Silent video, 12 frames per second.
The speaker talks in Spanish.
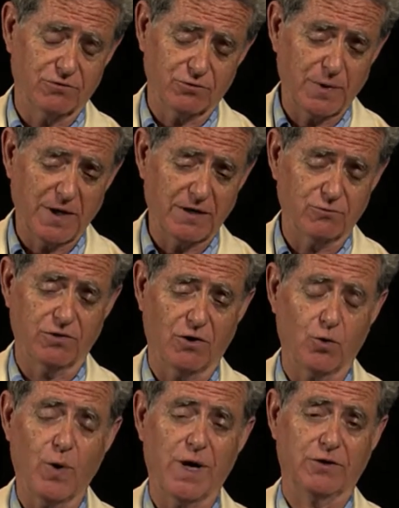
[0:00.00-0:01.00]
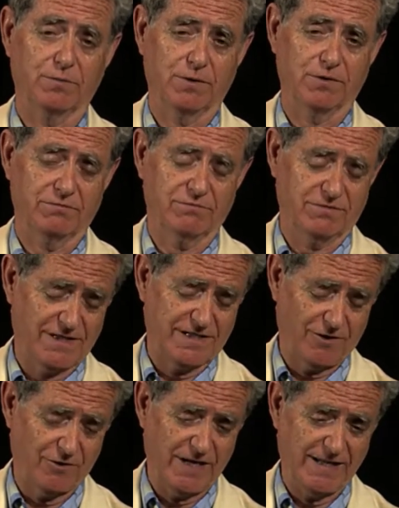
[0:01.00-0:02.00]
nos hubieran gustado cuatro, pero se
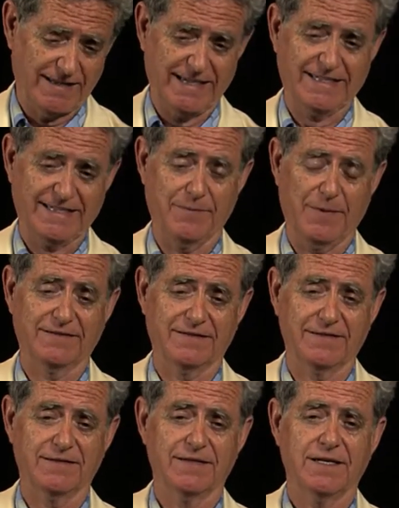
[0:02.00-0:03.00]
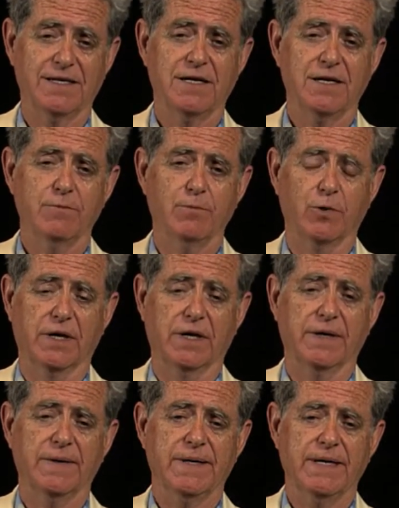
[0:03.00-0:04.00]
desarrolla en tres semestres,
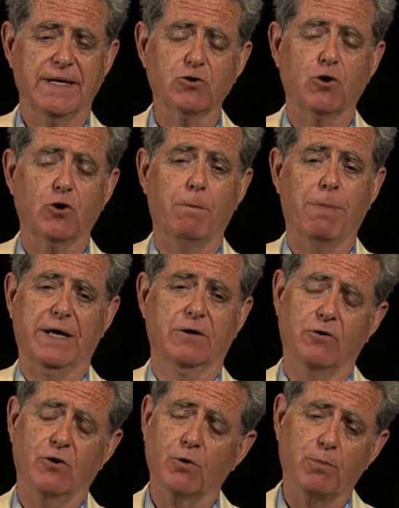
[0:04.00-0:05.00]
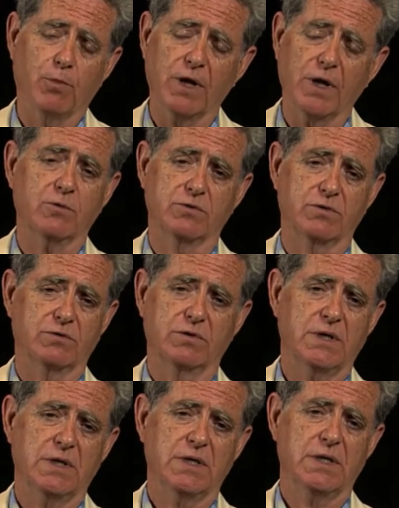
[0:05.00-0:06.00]
porque es complejo, no lo podemos
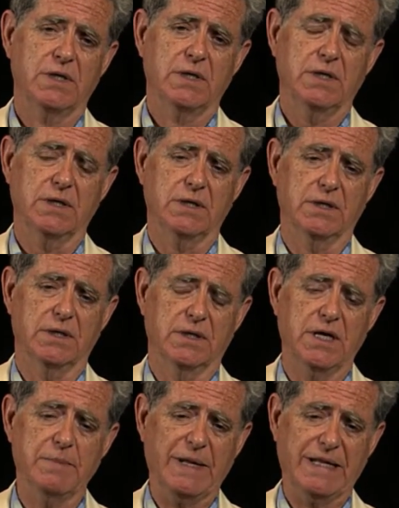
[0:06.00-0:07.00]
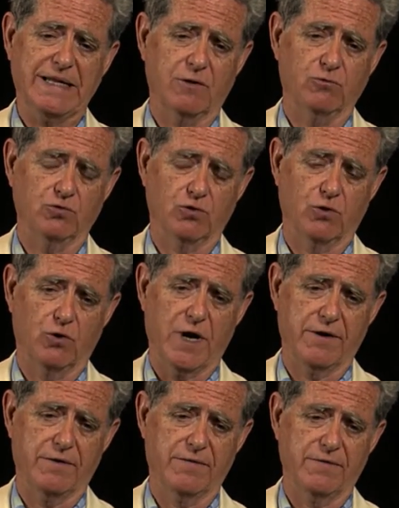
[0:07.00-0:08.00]
eh, limitar a un
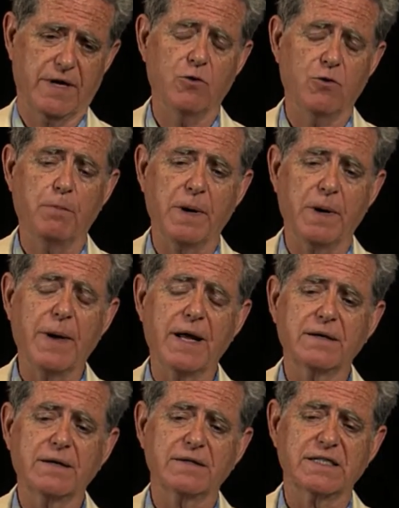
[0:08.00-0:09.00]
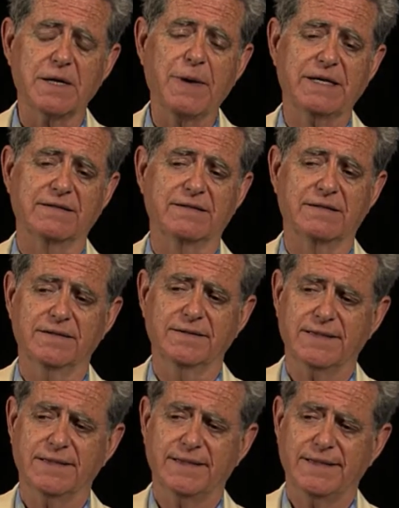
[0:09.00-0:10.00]
solo año. Hay un primer
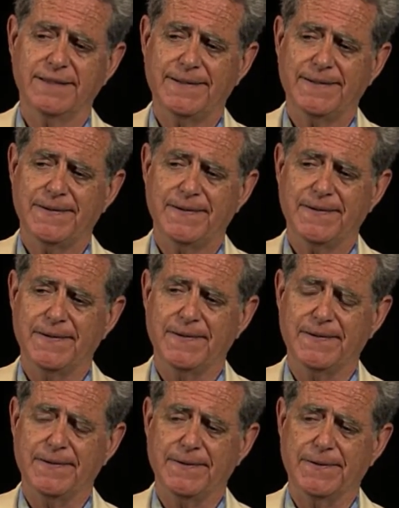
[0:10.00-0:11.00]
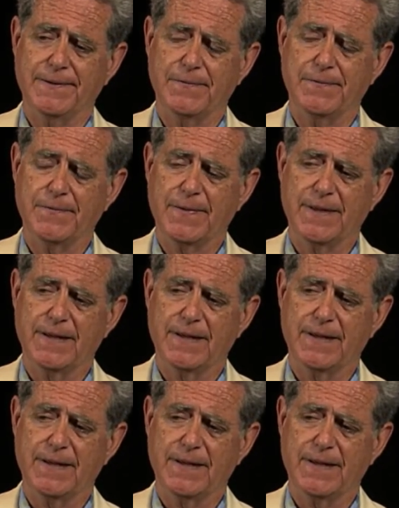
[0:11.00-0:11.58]
semestre eh,